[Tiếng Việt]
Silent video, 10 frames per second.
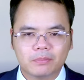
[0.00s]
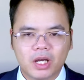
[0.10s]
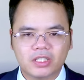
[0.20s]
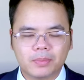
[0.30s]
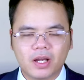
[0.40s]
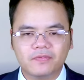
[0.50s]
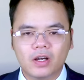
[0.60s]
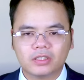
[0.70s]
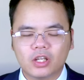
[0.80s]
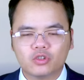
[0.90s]
Bất chấp các
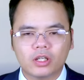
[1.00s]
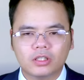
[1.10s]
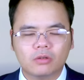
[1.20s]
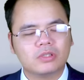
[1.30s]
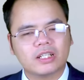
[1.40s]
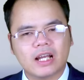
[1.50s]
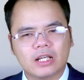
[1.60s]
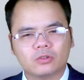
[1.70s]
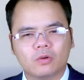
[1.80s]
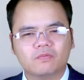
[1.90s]
phương tiện truyền thông đã
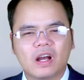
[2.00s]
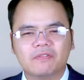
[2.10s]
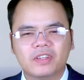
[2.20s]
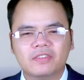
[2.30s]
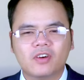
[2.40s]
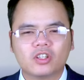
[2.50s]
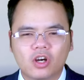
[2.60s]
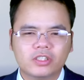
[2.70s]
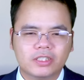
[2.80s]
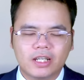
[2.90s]
ca tụng và ví von
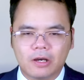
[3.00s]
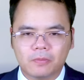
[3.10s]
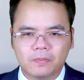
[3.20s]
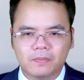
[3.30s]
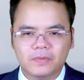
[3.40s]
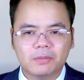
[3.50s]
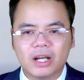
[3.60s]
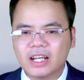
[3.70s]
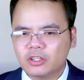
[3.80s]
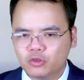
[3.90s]
nó như thế nào, nhưng
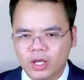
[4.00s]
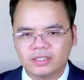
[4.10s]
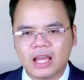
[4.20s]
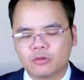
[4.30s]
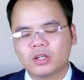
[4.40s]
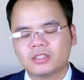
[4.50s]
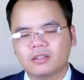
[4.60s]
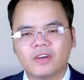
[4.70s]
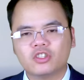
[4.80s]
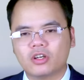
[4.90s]
mà các chuyên gia quân
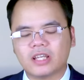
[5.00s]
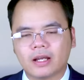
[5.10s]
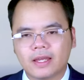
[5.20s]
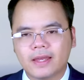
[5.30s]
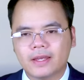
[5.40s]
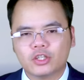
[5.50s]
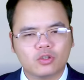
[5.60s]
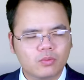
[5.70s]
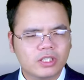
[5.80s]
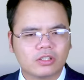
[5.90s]
sự vẫn cho rằng
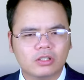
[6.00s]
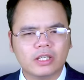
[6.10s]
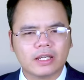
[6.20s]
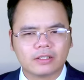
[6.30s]
chúng chỉ có thể